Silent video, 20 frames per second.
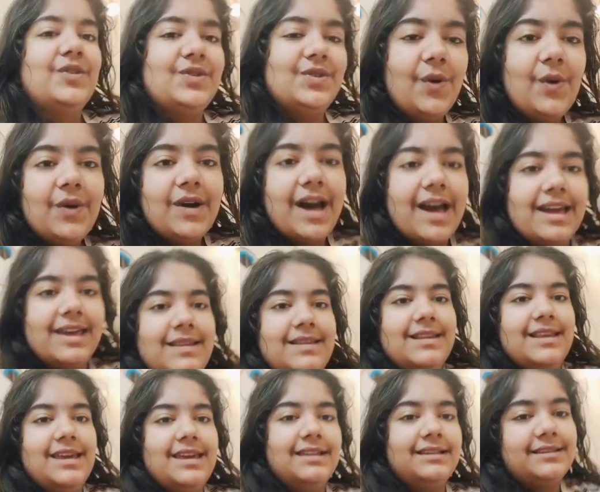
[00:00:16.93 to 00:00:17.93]
सो
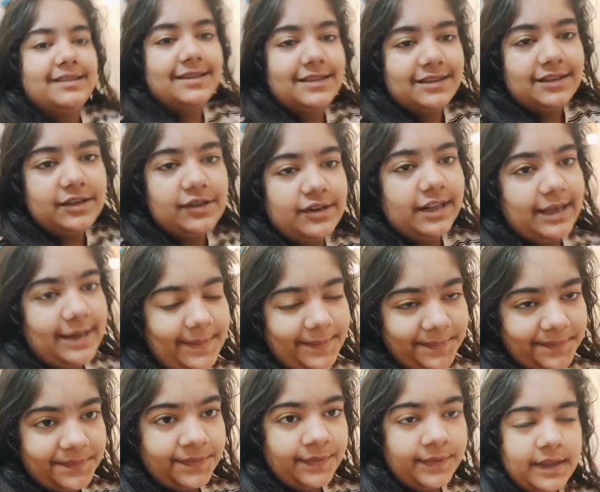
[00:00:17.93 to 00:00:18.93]
गाइज इट्स टुडे
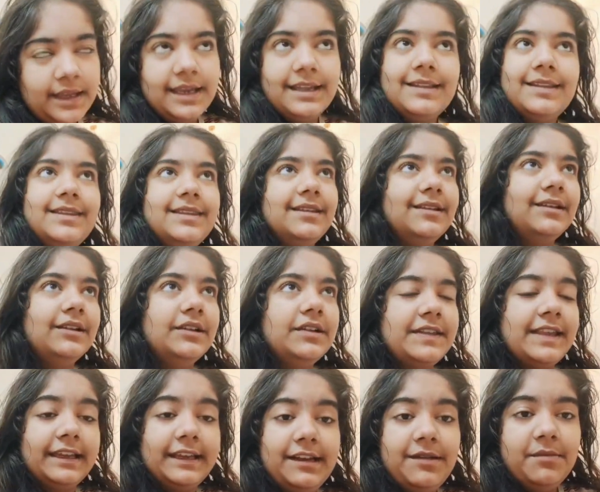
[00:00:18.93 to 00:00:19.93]
इट्स
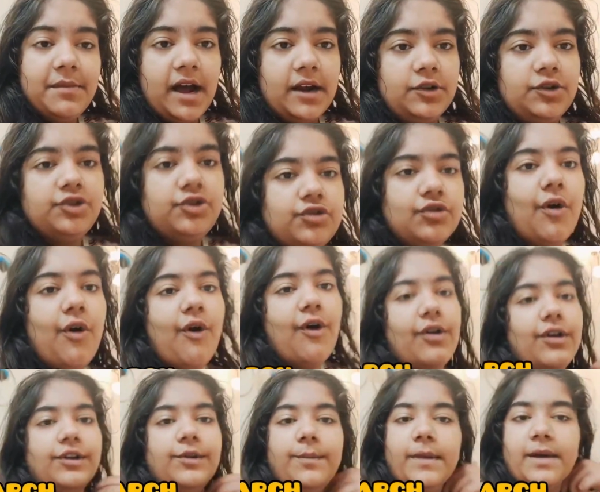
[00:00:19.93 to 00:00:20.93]
सेकेंड मार्च
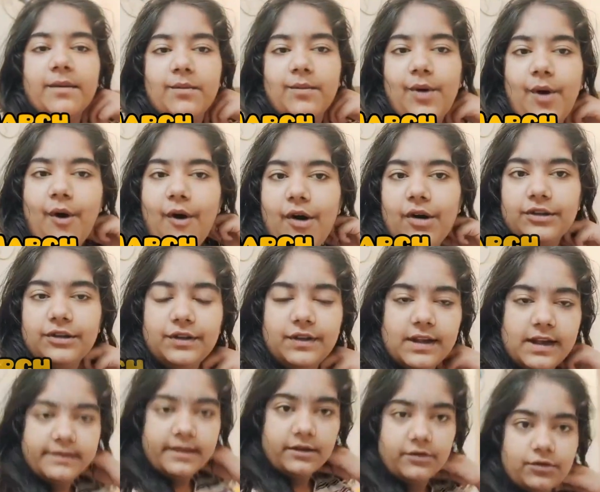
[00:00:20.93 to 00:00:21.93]
और मैं बहुत
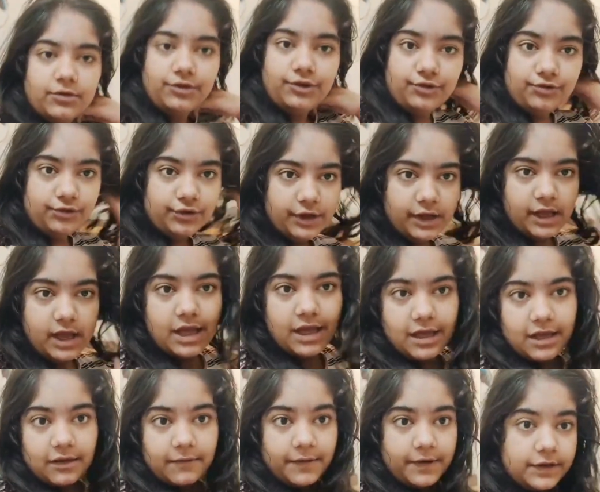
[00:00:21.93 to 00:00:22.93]
ज़्यादा खुश हूँ
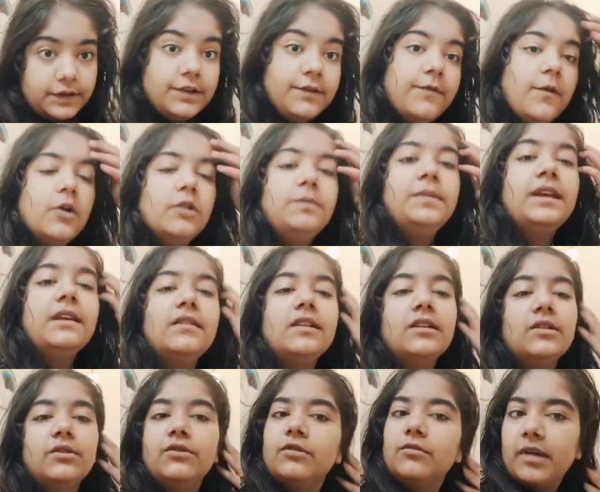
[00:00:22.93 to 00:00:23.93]
फर्स्ट ऑफ ऑल प्लीज़
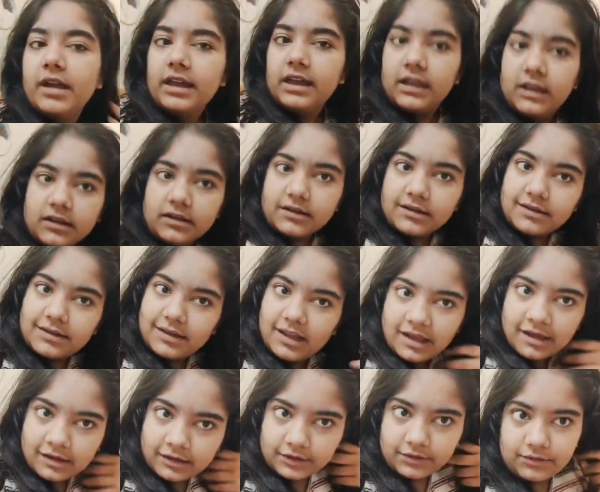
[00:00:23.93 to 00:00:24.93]
इग्नोर माई हेयर्स
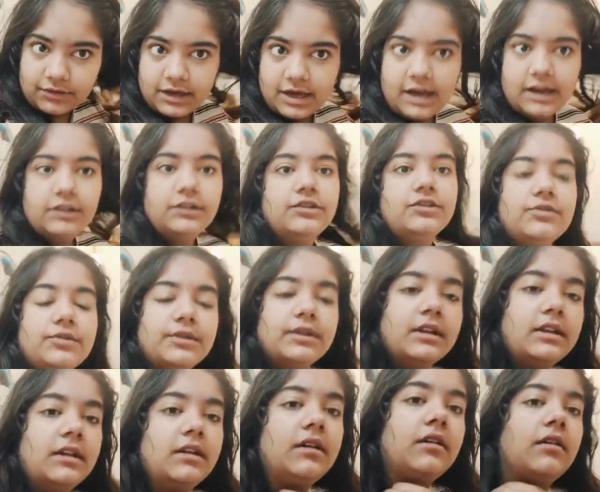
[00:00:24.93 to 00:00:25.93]
क्योंकि आज
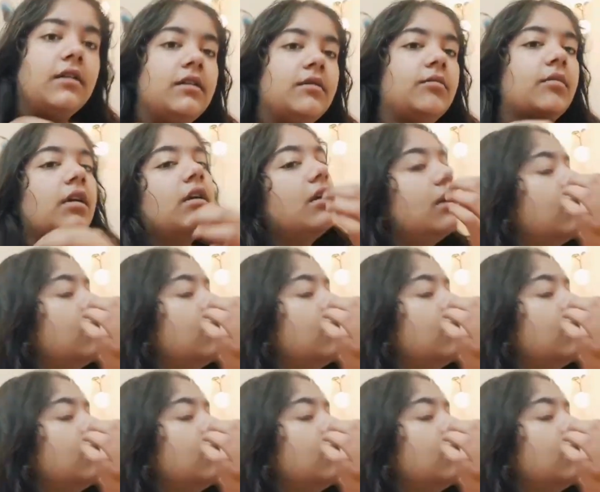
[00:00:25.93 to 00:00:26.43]
um,